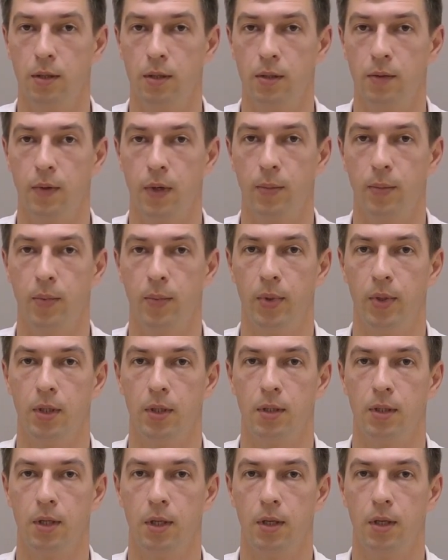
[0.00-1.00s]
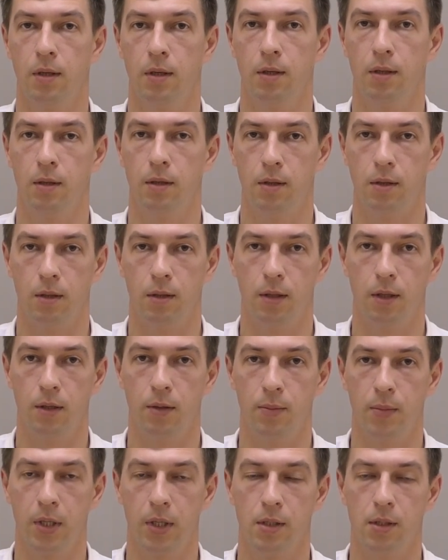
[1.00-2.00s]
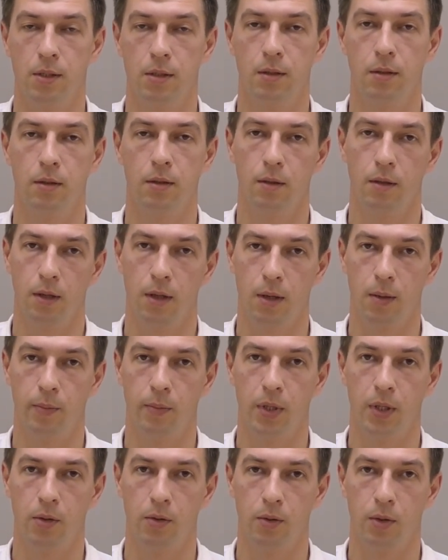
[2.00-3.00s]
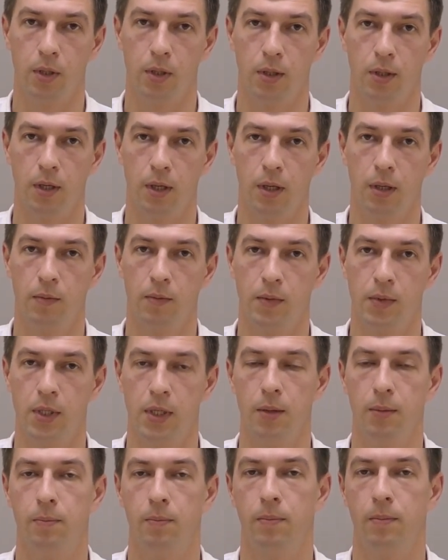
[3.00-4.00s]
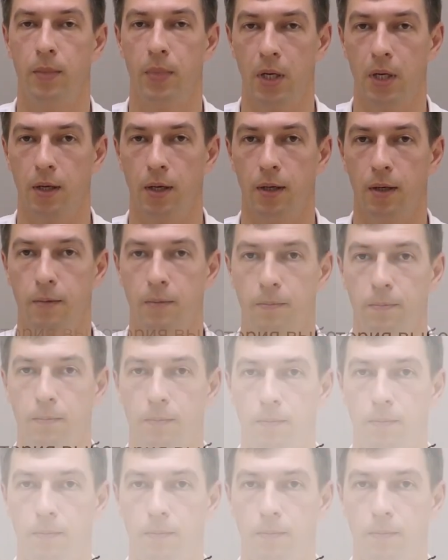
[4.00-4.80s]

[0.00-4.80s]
С вами был Андрей, интернет-магазин Лампа.ua. Всем пока.